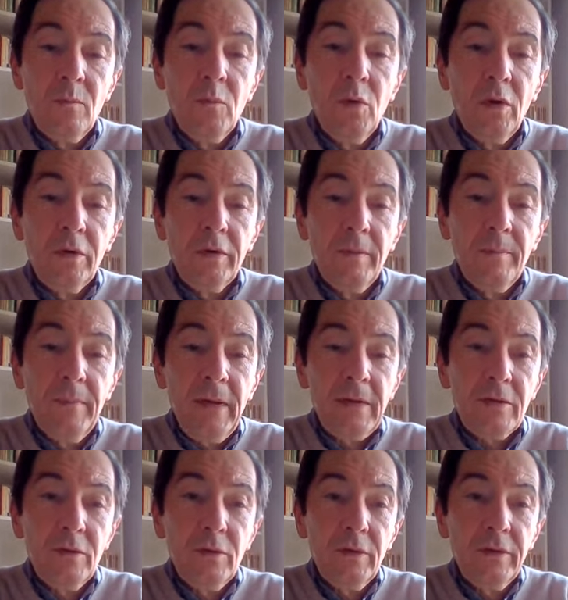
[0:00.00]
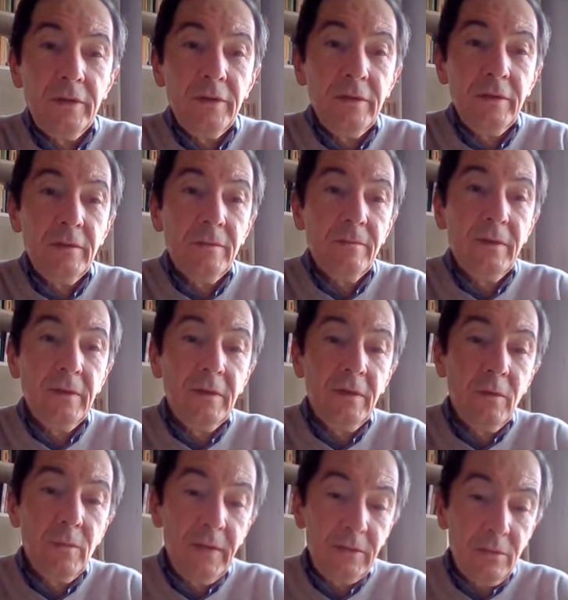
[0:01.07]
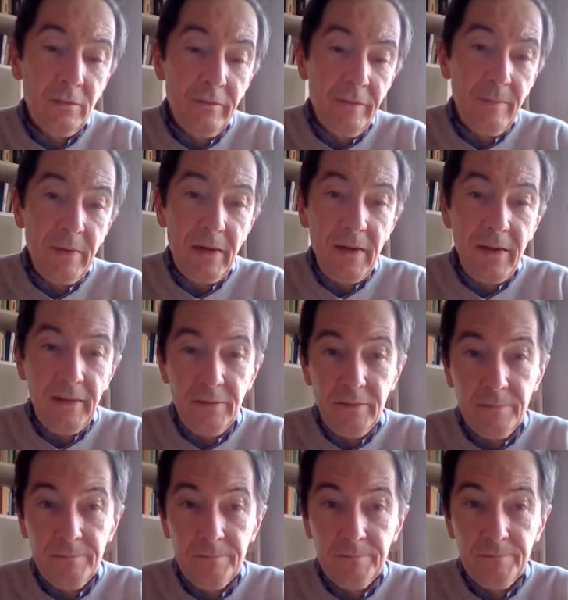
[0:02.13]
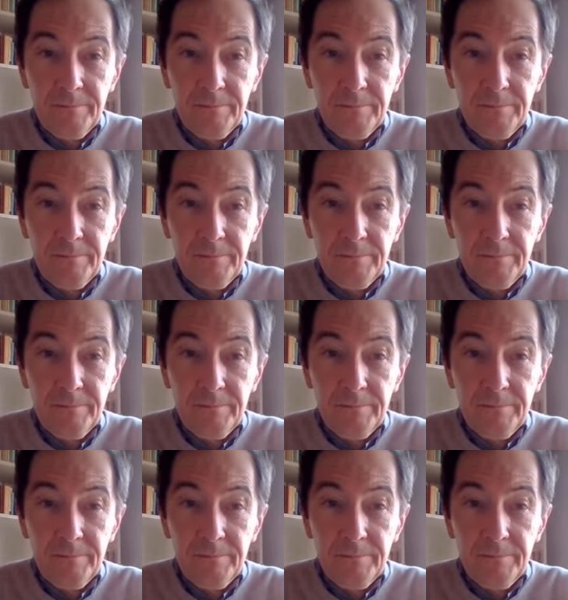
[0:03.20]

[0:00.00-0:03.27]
Buon mercoledì 24 febbraio.